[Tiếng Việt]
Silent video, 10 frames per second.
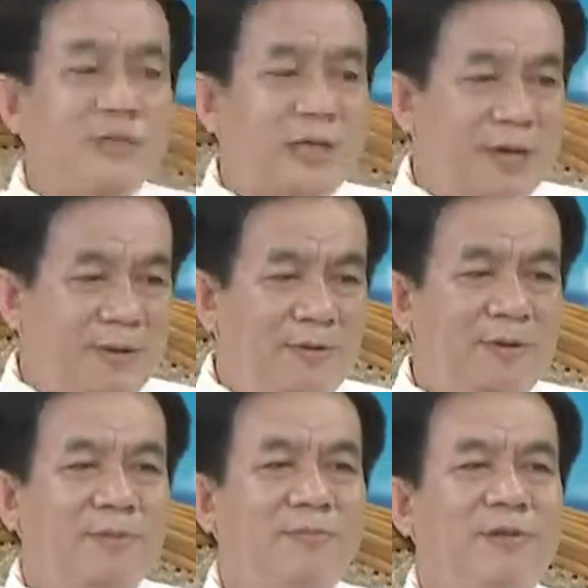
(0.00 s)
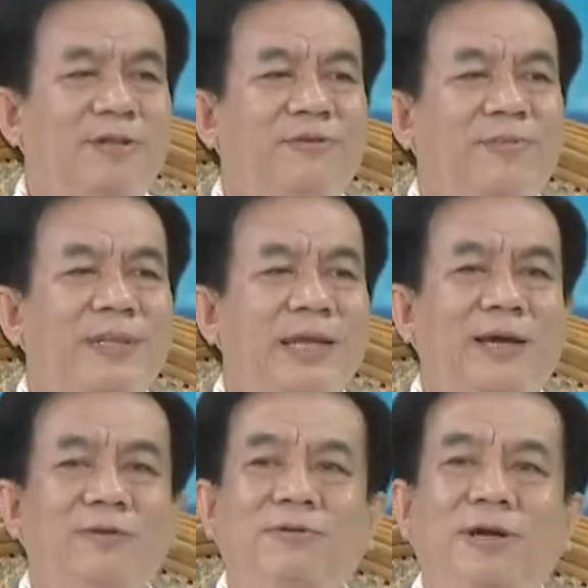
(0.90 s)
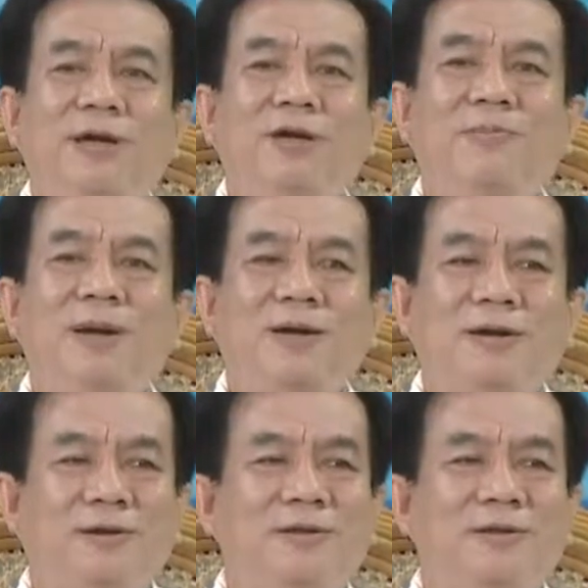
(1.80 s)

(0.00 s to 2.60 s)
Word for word: chào biên tập viên Minh Thảo và cùng bà con.